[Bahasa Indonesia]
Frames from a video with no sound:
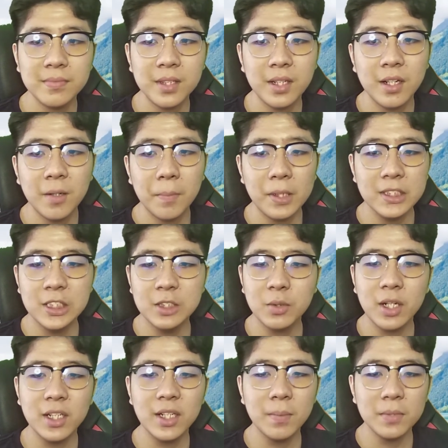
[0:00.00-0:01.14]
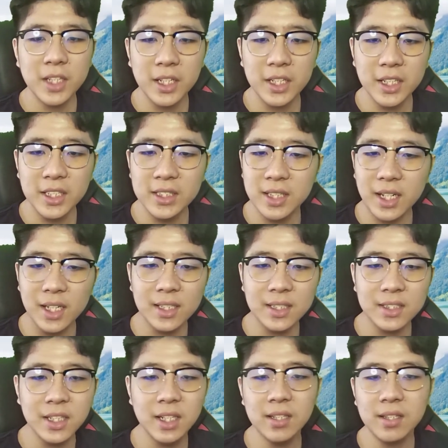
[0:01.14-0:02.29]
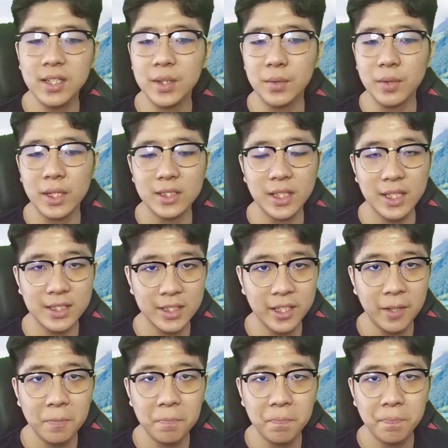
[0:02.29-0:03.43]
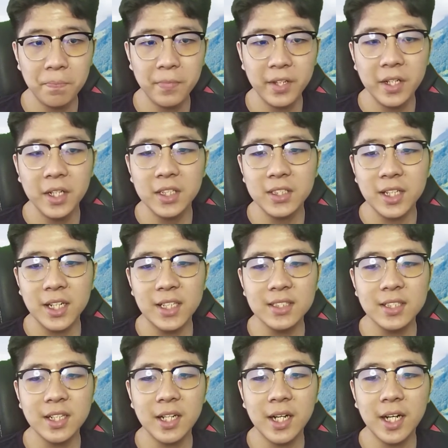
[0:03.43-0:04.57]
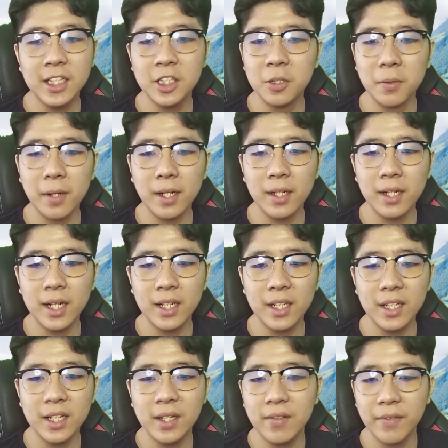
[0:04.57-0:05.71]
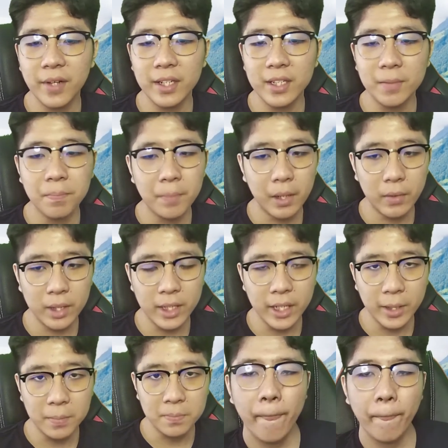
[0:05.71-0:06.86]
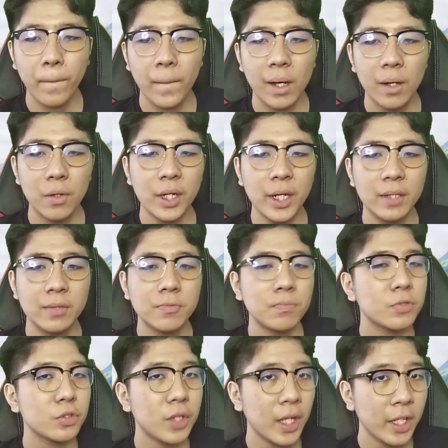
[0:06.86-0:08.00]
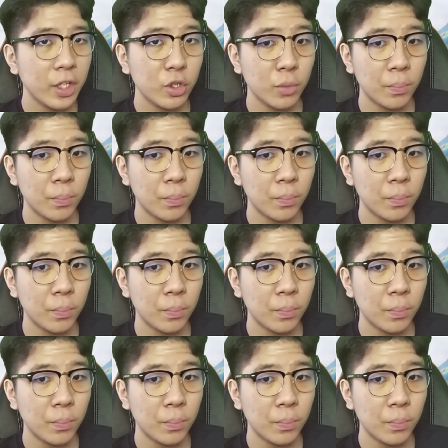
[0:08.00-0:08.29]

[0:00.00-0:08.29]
Pasti suaranya menjadi sangat kecil dan kurang jelas ya. Sekarang saya akan hidupkan lagi phantom powernya. Oke, sudah hidup.